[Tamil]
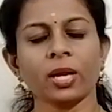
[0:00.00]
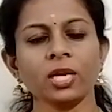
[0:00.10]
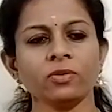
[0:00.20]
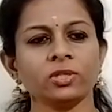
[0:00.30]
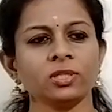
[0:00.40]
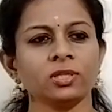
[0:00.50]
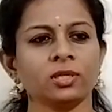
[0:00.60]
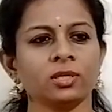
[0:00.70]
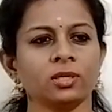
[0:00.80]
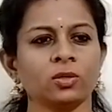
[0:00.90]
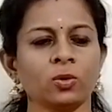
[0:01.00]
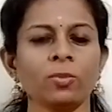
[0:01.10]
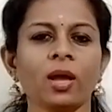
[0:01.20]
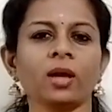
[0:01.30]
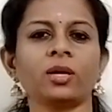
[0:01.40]
மைண்ட் வந்து
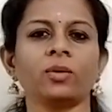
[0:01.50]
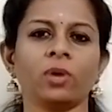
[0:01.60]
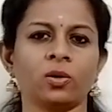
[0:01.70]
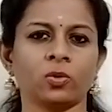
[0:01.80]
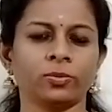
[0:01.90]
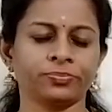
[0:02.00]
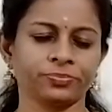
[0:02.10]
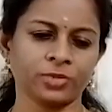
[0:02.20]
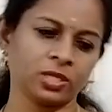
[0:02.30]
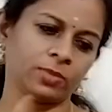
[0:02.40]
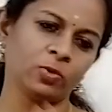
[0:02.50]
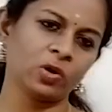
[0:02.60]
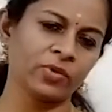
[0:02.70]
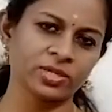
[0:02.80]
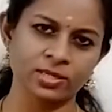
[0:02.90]
ரொம்ப ஆக்டிவாக இருக்கும் அந்த
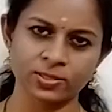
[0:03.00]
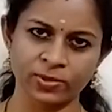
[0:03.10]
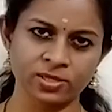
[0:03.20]
மோட்டிவேஷனல்